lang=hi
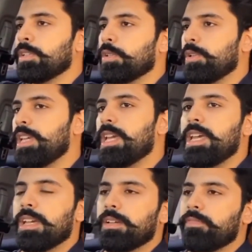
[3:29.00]
तो ये
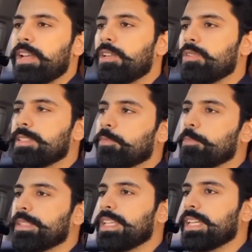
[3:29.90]
एक वेल नोन सबको
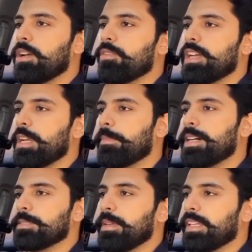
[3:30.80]
पता है कि होंडा के
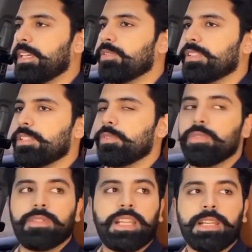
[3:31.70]
पार्ट्स महंगे ही होते हैं तो
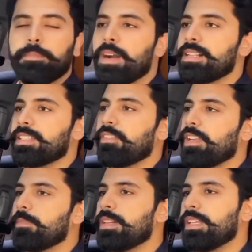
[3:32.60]
लेकिन पार्ट्स की
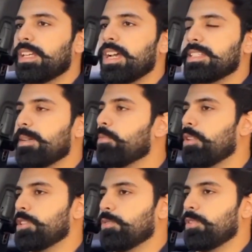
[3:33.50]
अवेलेबिलिटी के लिए आसा आपको
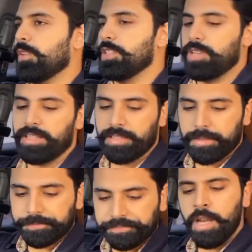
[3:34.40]
कोई इशू नहीं होगा इन
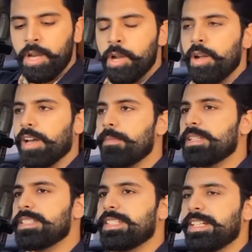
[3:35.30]
तला अगर हम
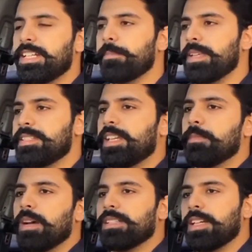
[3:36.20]
इसकी सीटिंग कपैसिटी की
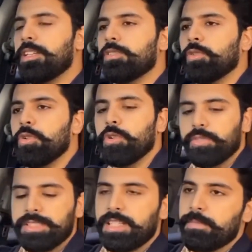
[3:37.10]
बात करें तो दो लोग
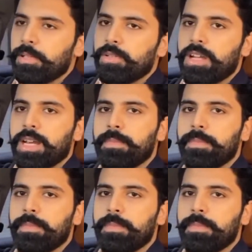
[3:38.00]
तो ईजिली बिल्कुल आगे